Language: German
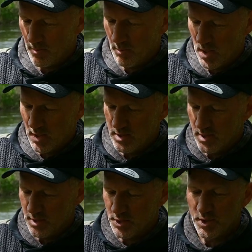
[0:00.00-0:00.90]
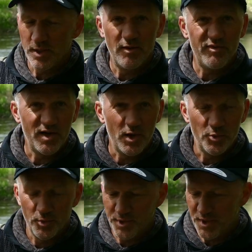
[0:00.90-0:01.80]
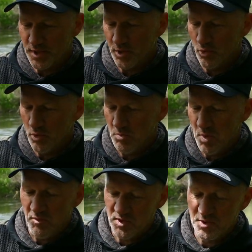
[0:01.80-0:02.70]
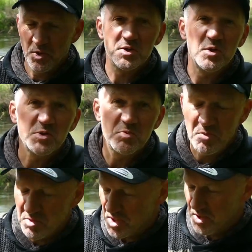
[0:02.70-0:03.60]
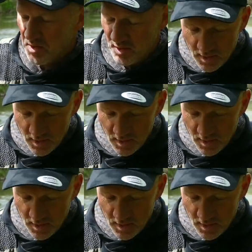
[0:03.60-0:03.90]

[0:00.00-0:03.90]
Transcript: Man kann ja sich in der Fingerknotentechnik üben, mal was Neues ausprobieren.